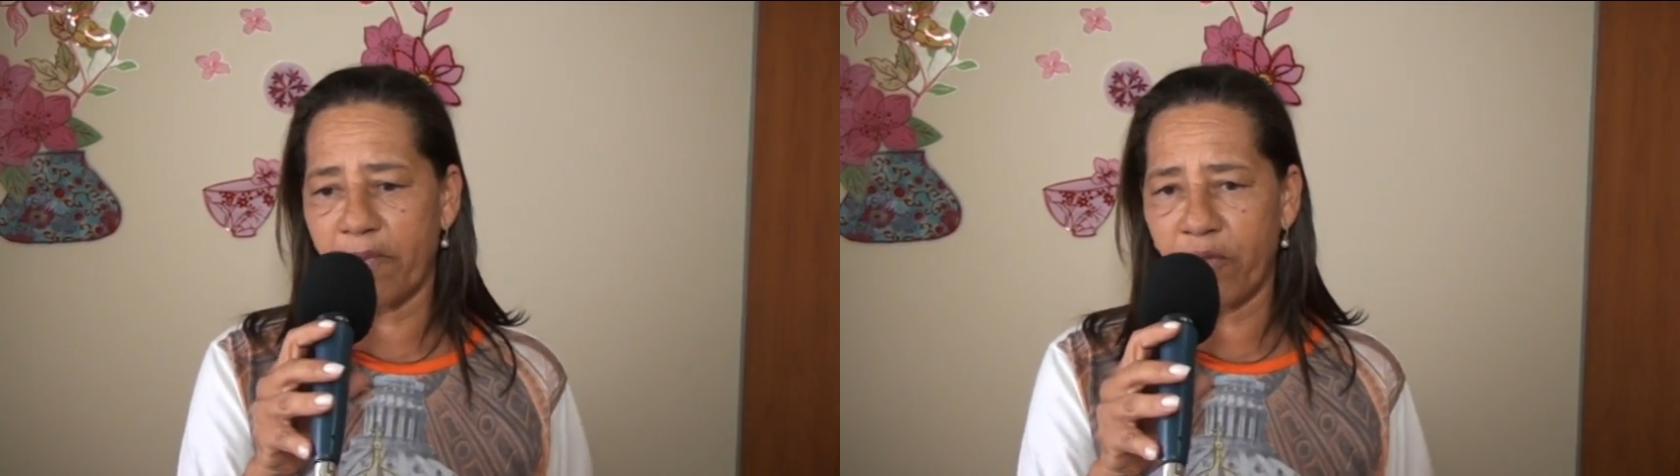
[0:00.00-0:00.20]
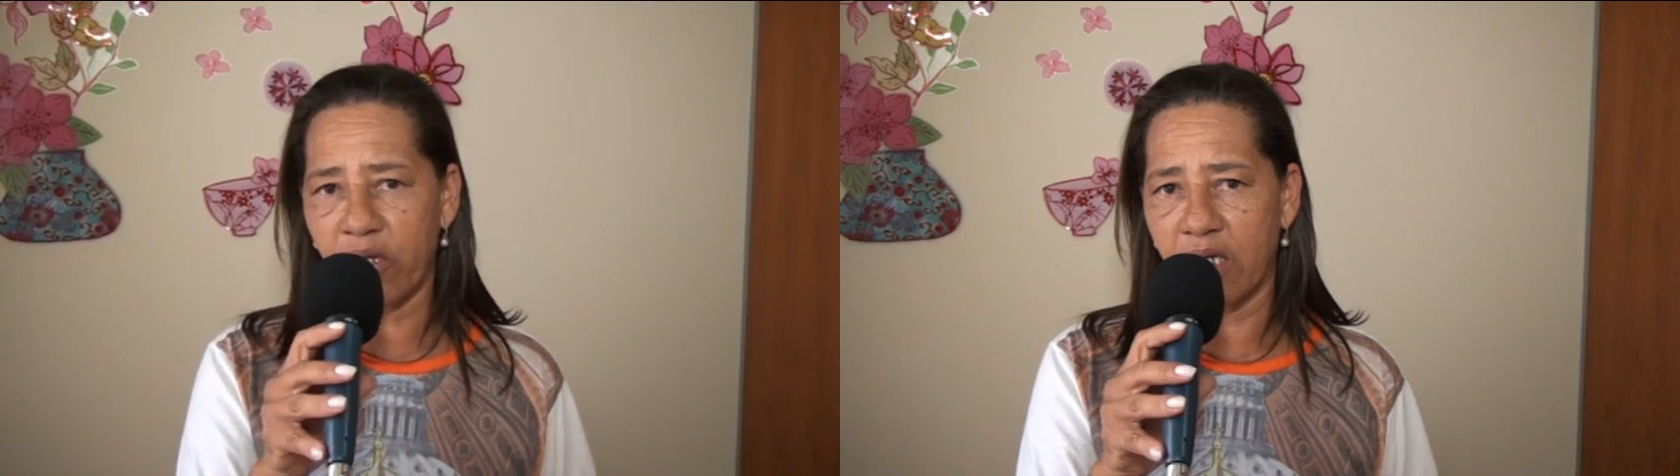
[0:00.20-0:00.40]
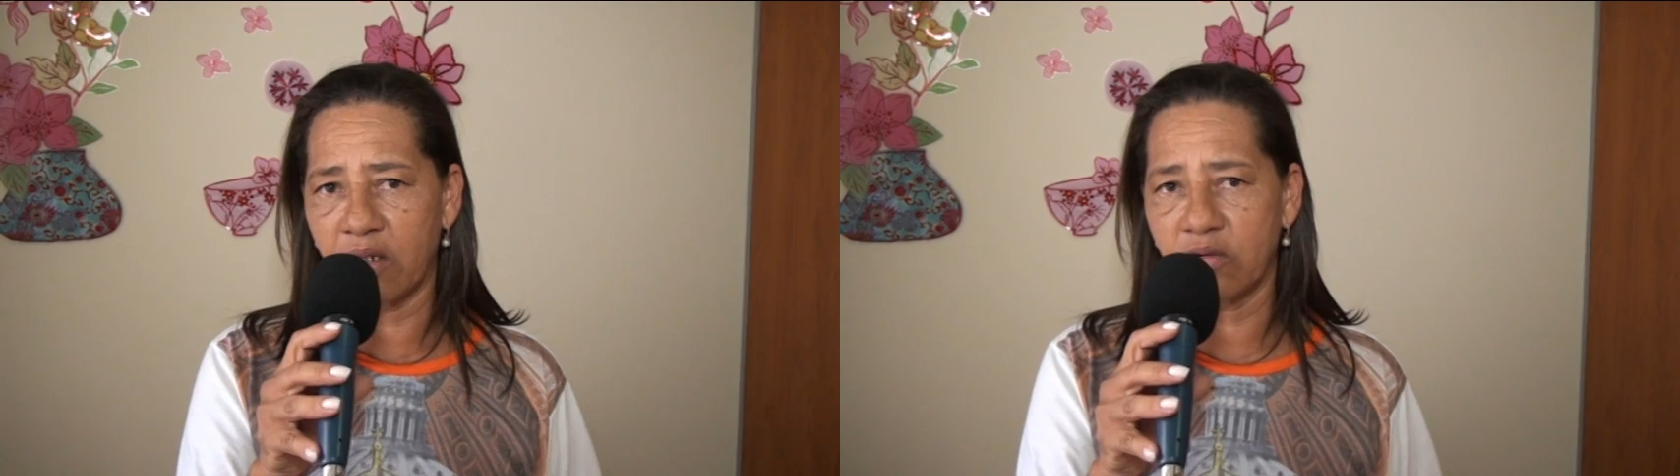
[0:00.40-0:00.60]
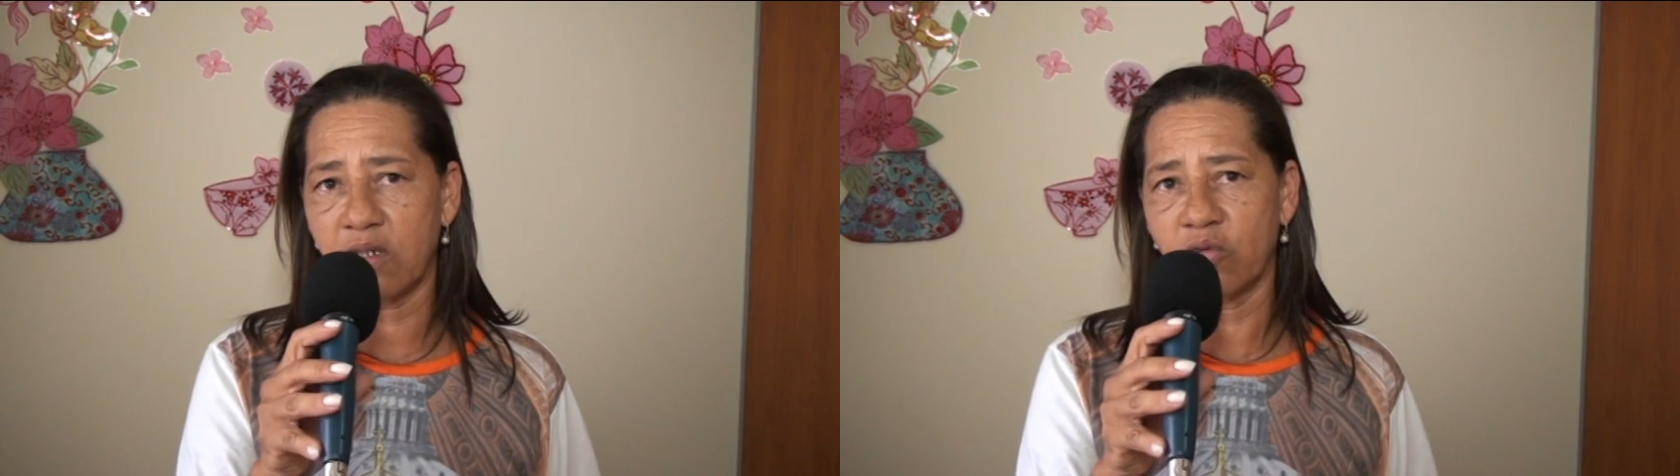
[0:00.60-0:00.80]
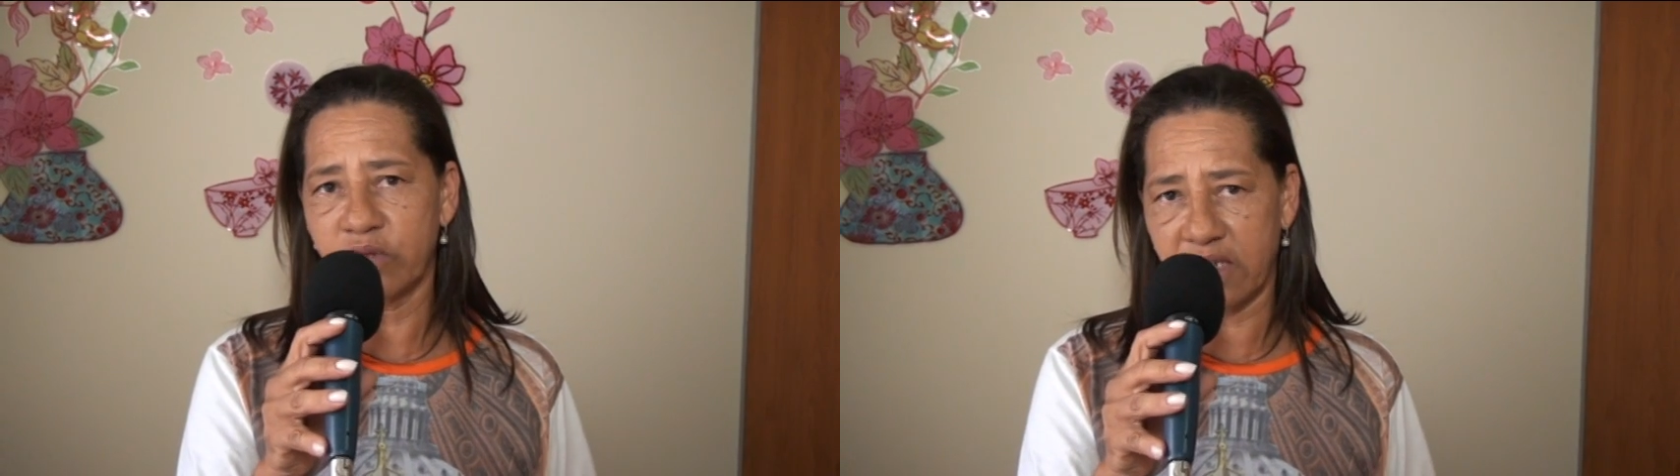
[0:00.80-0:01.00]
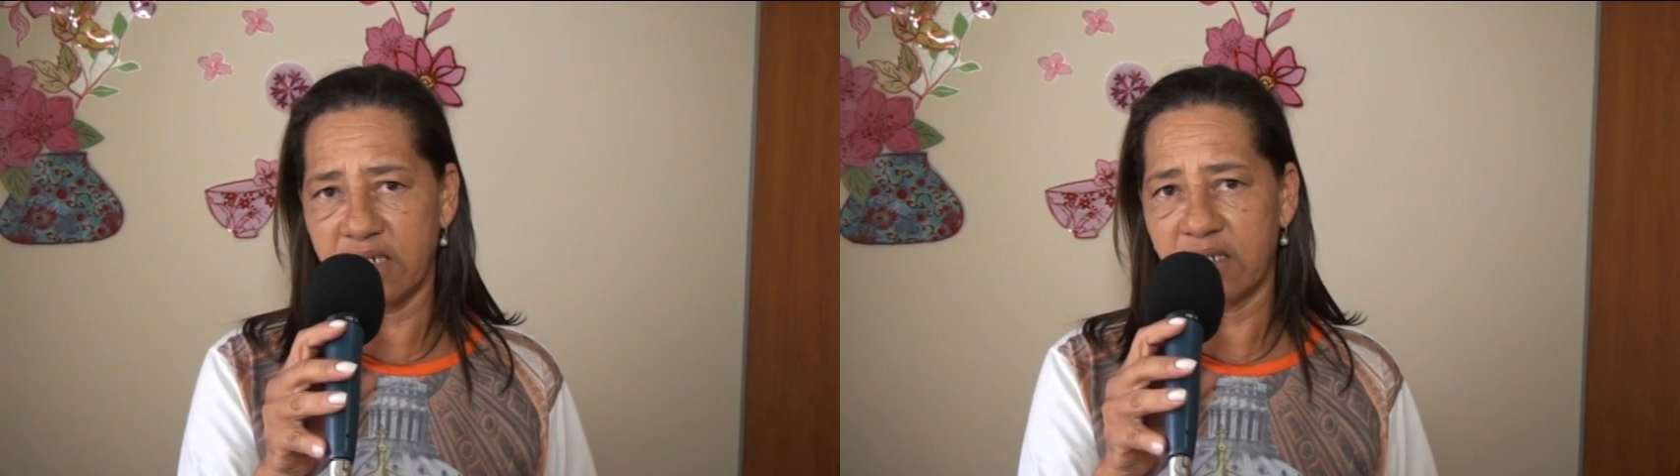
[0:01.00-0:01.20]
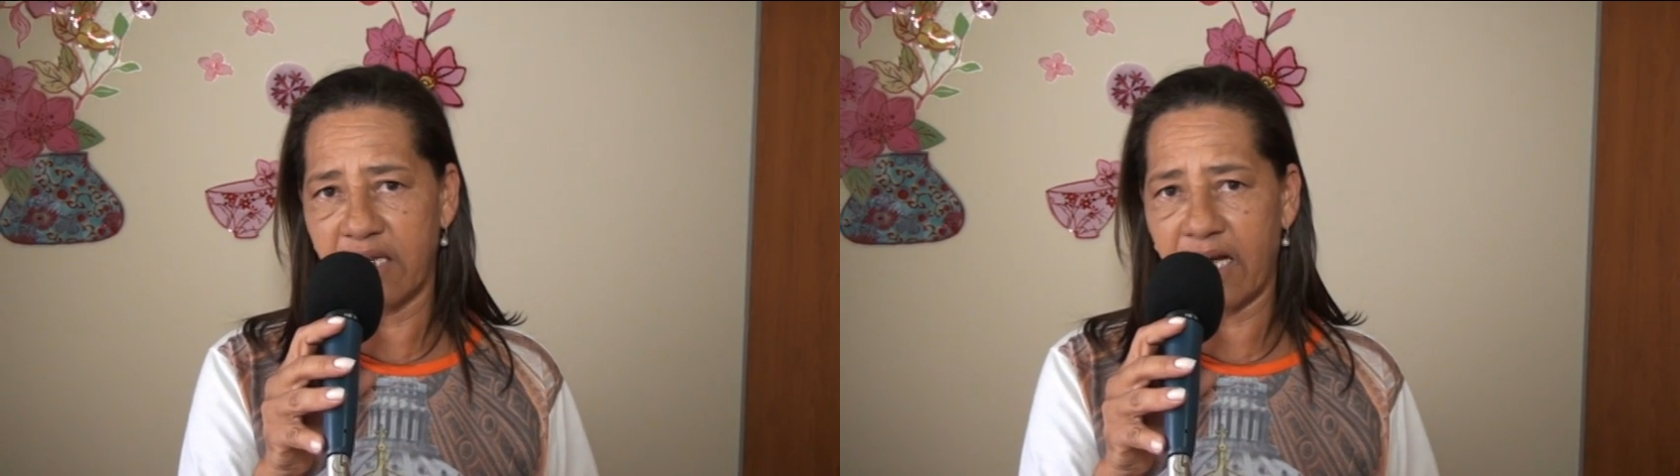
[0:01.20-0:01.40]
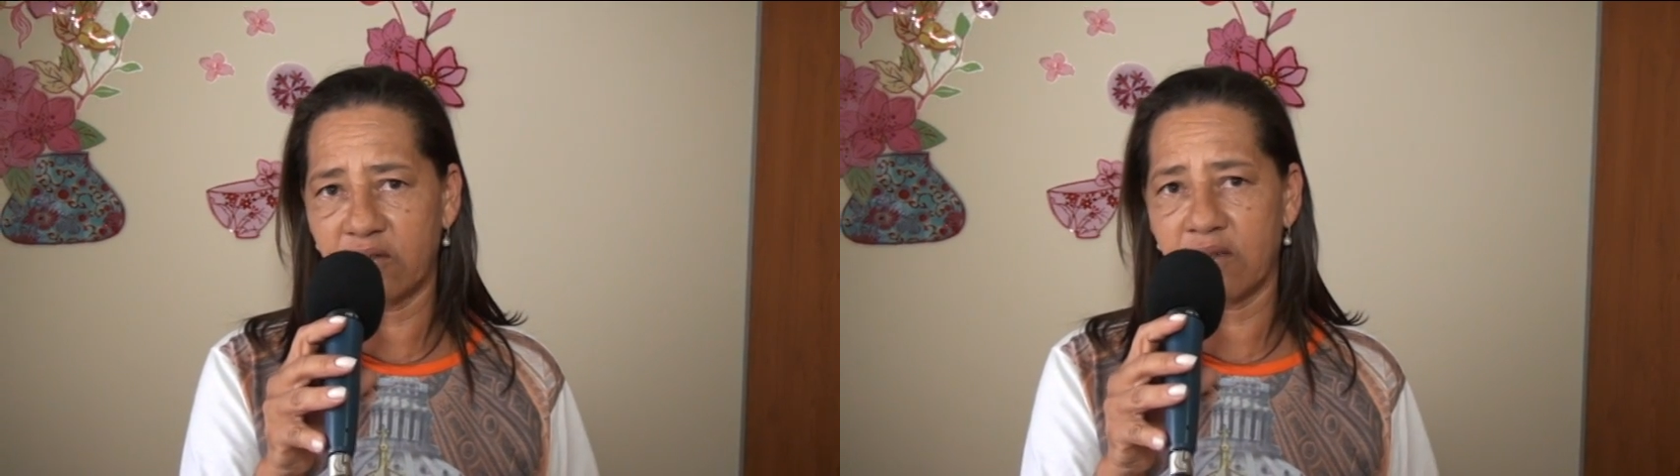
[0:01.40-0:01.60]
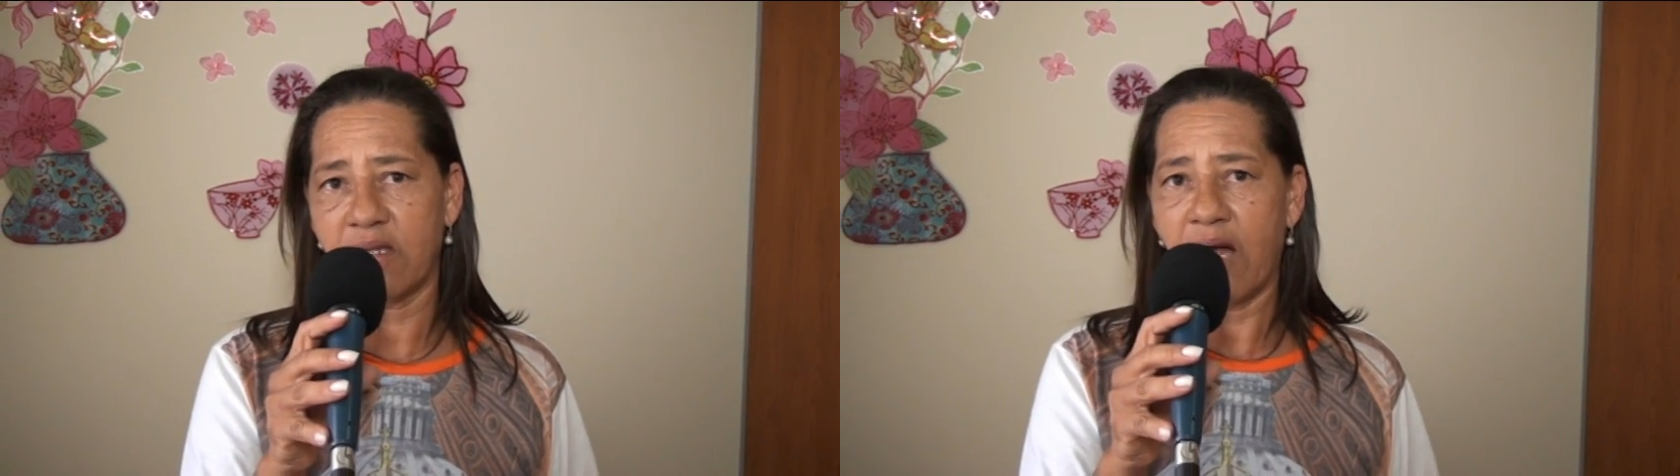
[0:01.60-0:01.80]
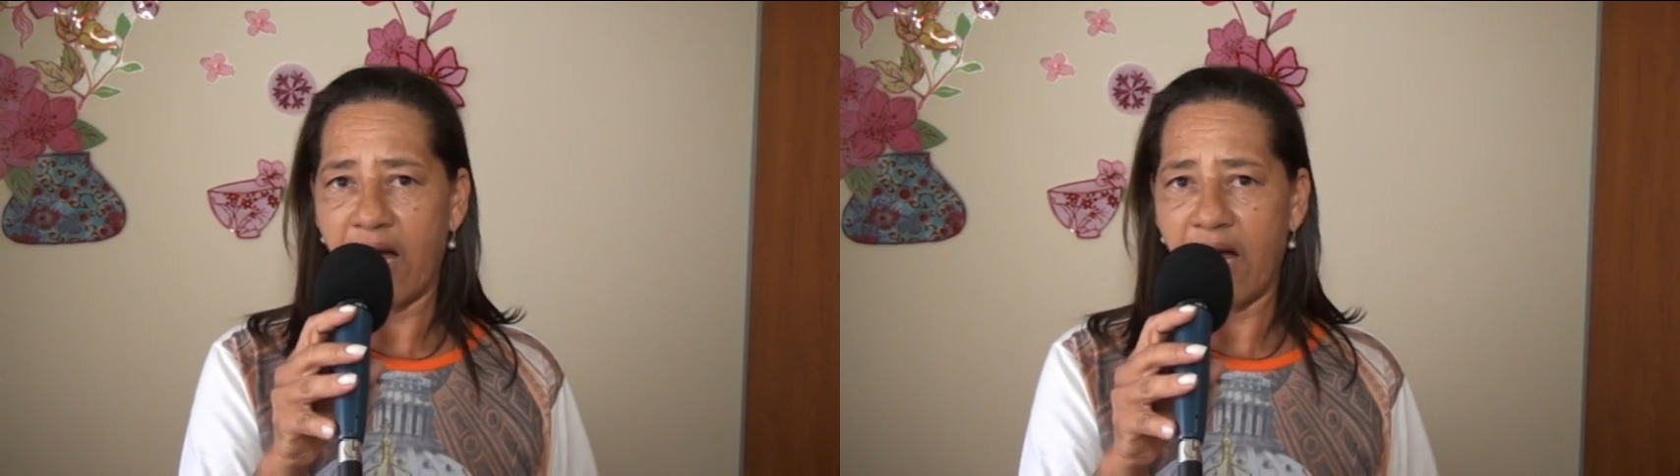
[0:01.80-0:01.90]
apoiando os candidatos